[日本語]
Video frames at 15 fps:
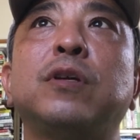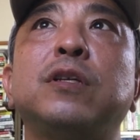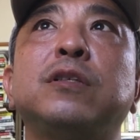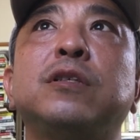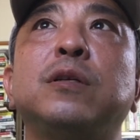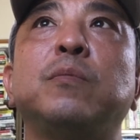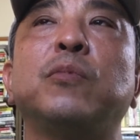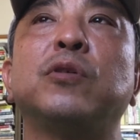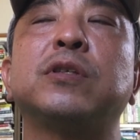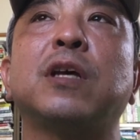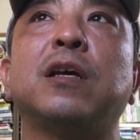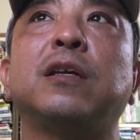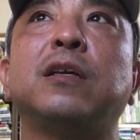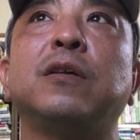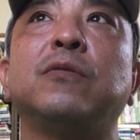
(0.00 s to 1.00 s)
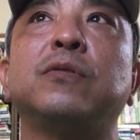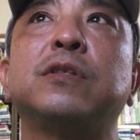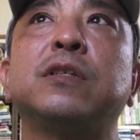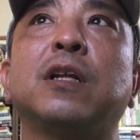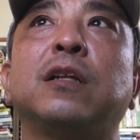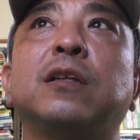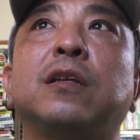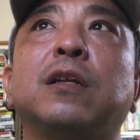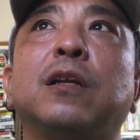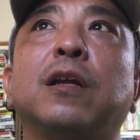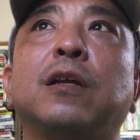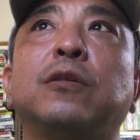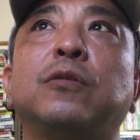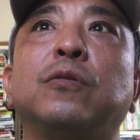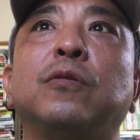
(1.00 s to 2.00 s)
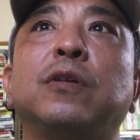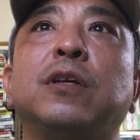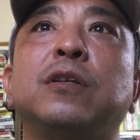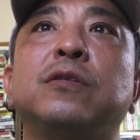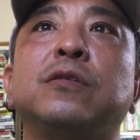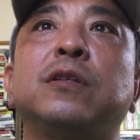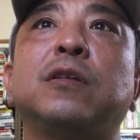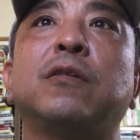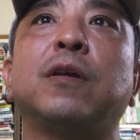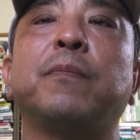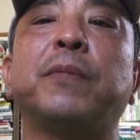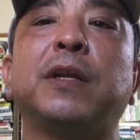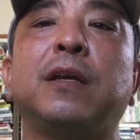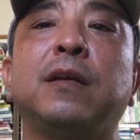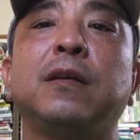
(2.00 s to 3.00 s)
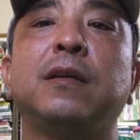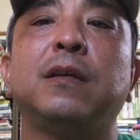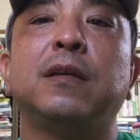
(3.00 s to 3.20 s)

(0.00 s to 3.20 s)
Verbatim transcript: 奇心も最近失ってたなっていうのに気づいたのはやっぱり